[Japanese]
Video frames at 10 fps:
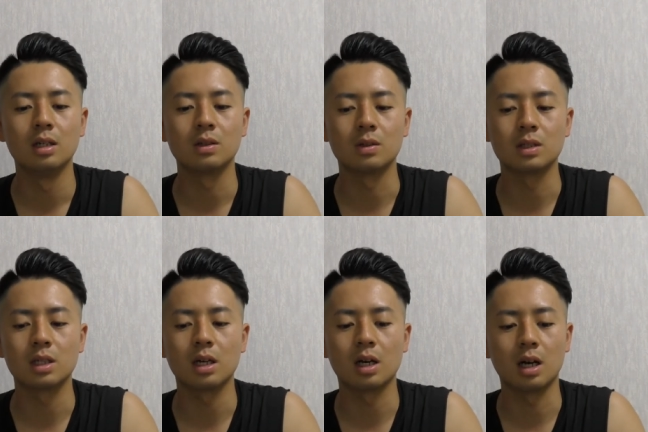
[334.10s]
その
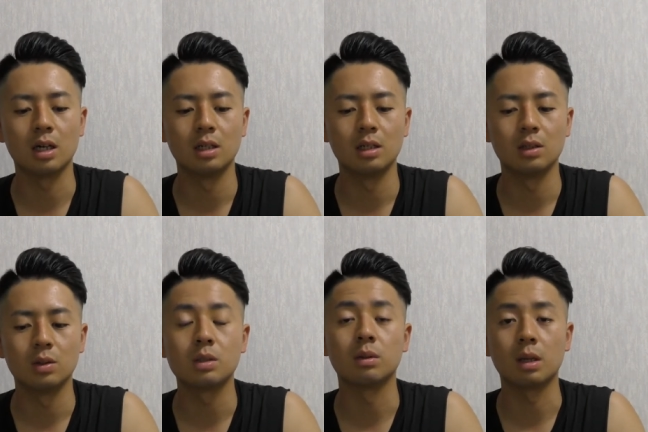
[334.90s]
疲れが
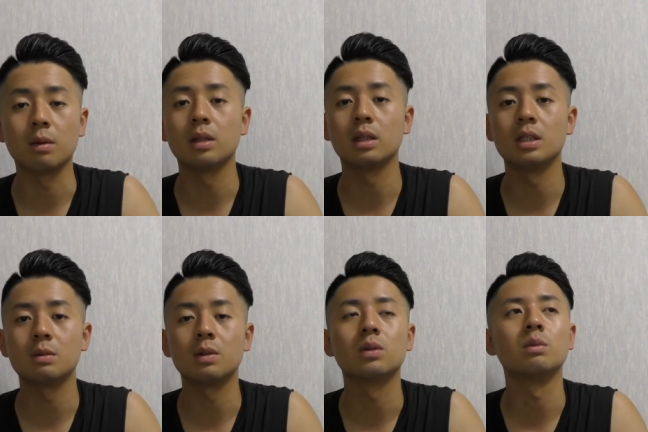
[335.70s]
どうしても溜まってし
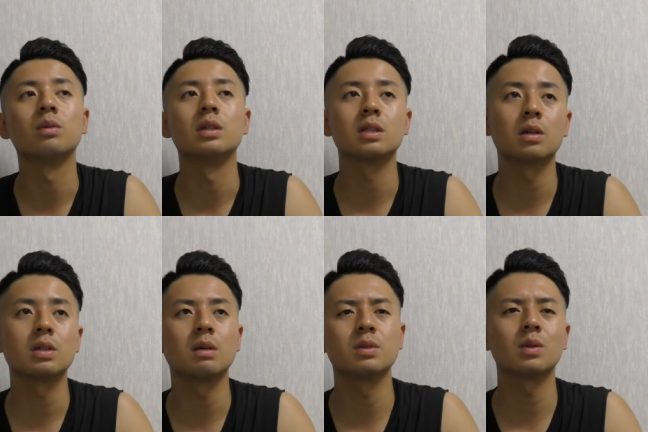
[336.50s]
まうと思うんですけ
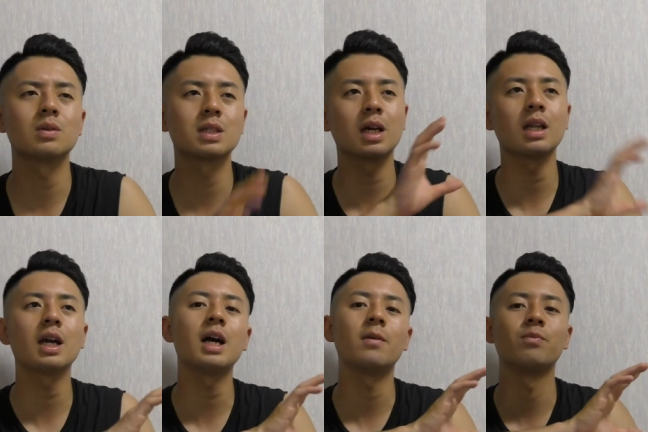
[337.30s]
ど多分その疲れ
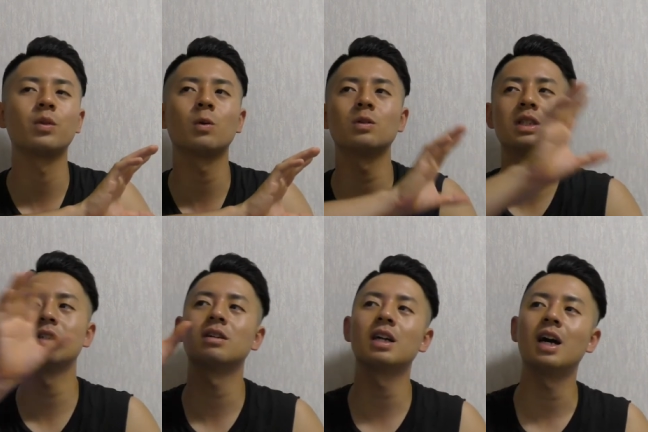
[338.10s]
が残っ
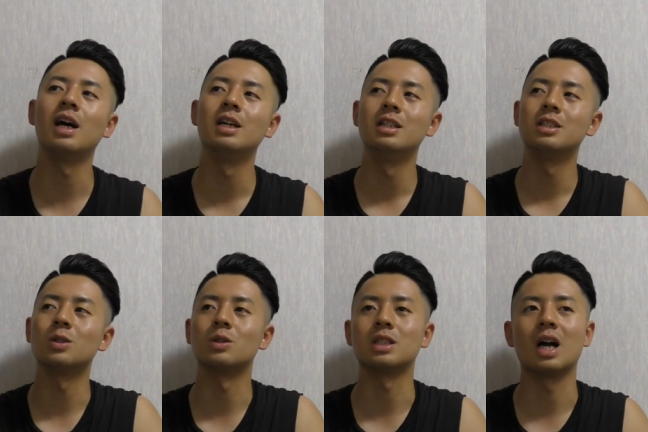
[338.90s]
ちゃうから
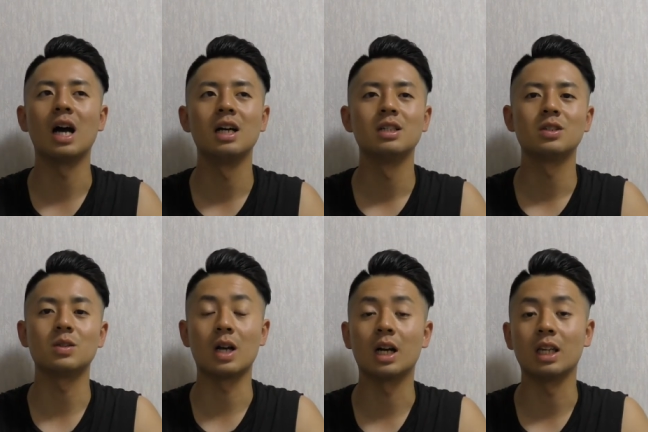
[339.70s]
調子がちょっ
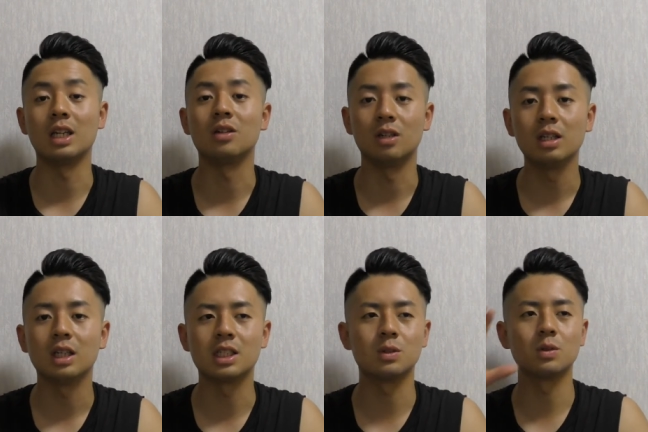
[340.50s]
と上がりにくい
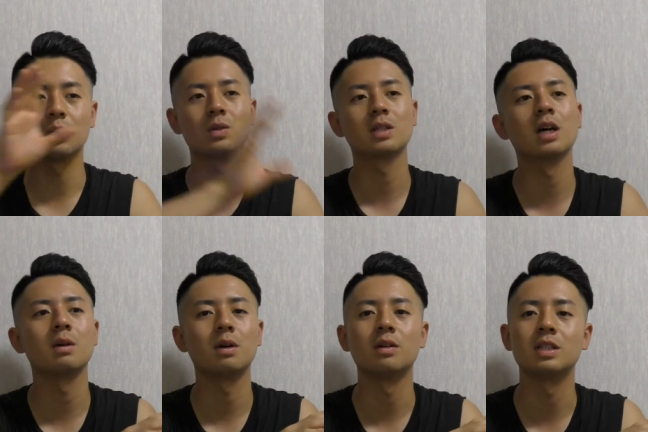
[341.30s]
仕事の疲
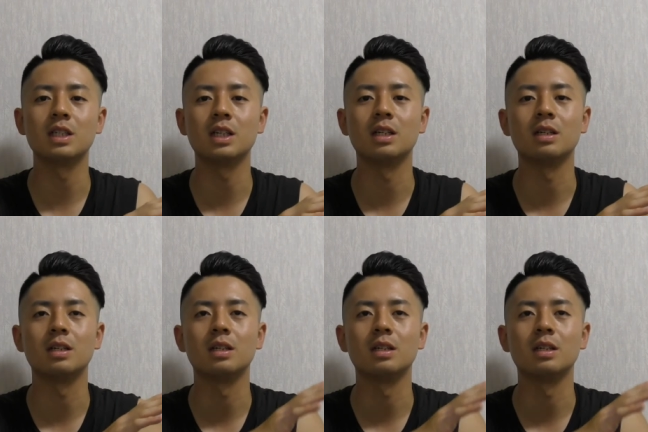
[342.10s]
れもあるし